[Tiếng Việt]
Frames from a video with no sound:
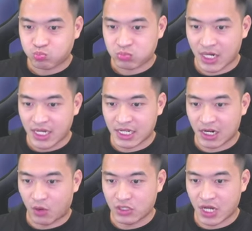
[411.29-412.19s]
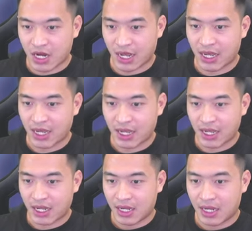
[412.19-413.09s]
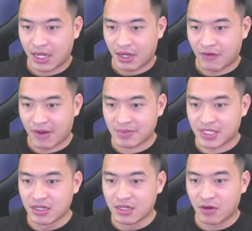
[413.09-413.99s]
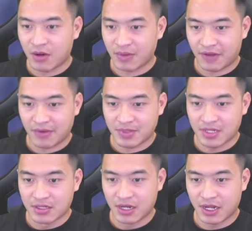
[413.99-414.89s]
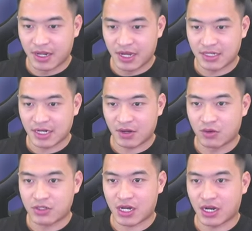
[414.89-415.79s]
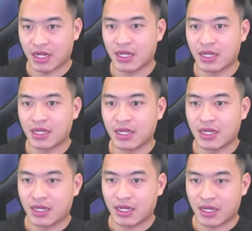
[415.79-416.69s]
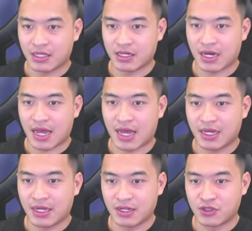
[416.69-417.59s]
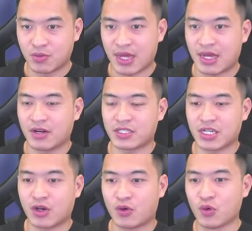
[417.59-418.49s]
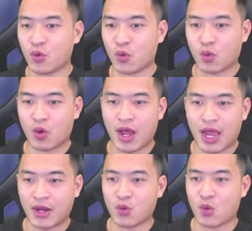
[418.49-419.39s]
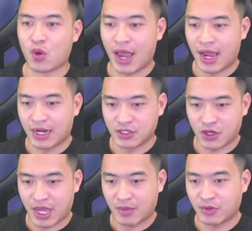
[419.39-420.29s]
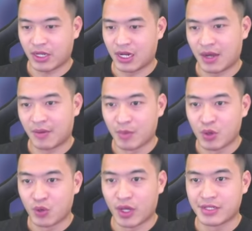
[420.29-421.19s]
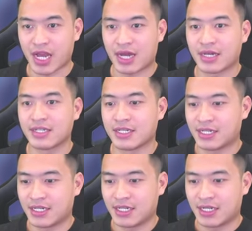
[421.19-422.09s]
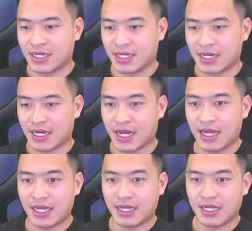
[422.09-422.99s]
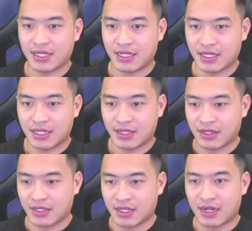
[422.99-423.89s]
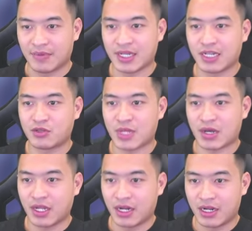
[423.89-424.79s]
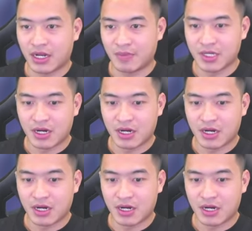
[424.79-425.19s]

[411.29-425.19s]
đây chắc là hỗ trợ này pháp sư đúng không đây là pháp sư này đây chắc là hỗ trợ này kế thừa cái nói chung là nó sẽ có đủ hệ đủ nghề để cho anh em có thể là build đội hình nha đấy thế là bây giờ chúng ta có thể là nâng cấp tướng